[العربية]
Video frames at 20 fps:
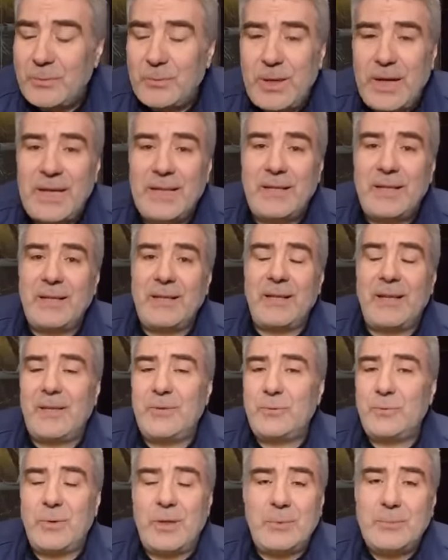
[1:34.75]

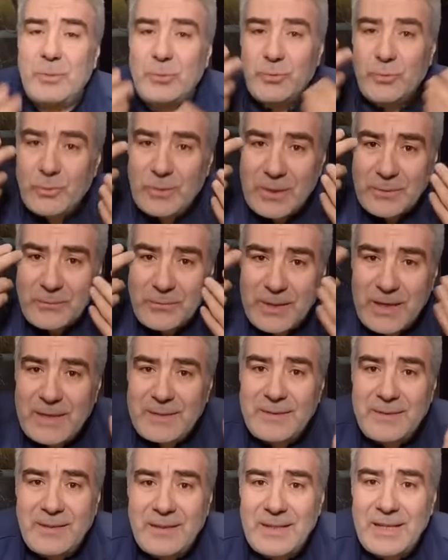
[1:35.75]
وعلاقاتنا موجودة في
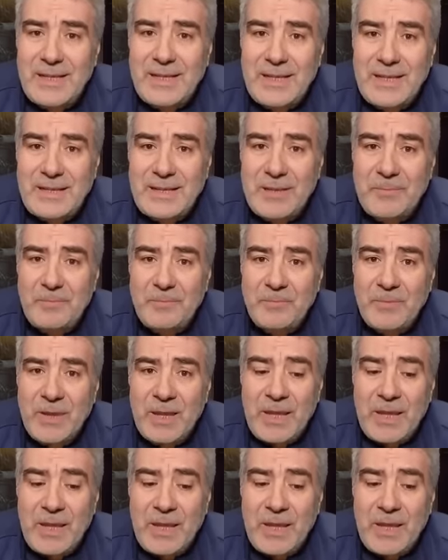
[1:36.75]
هذه الخلايا